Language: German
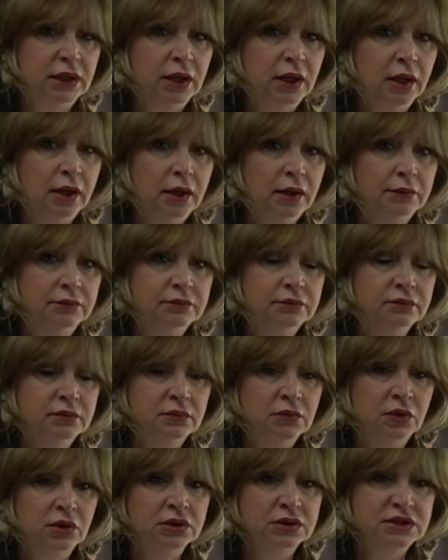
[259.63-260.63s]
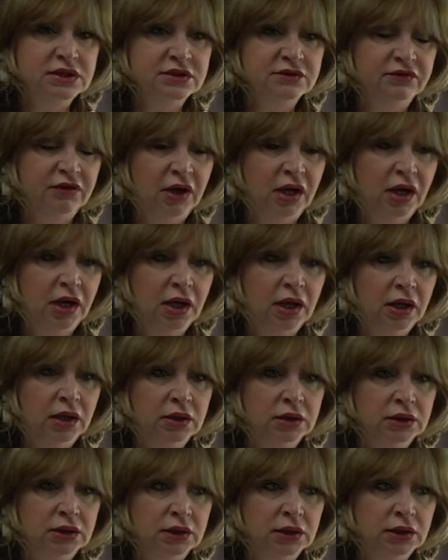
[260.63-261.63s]
Ähm, und zwar,
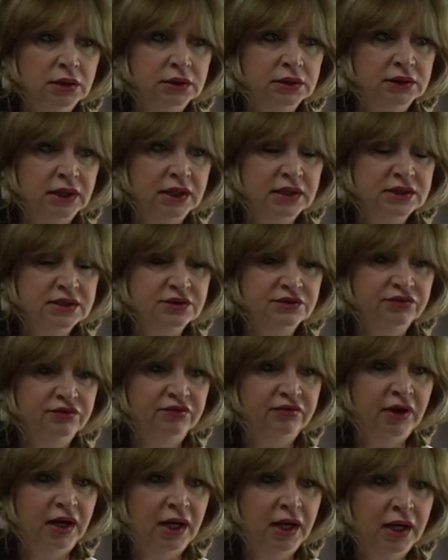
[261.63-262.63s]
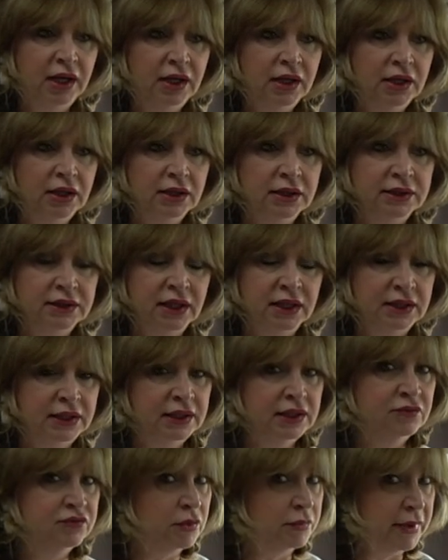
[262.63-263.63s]
das war in der
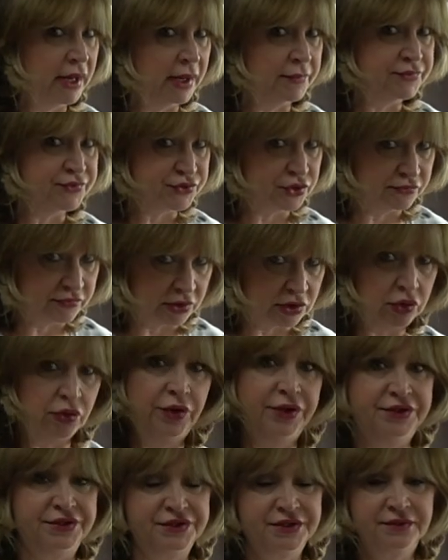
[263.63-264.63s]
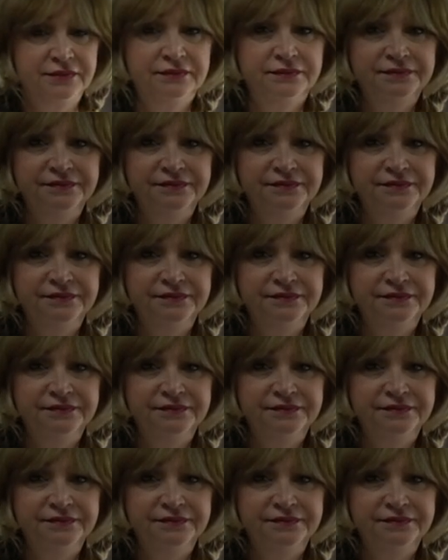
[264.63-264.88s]
Nähe vom Hermsdorfer Kreuz.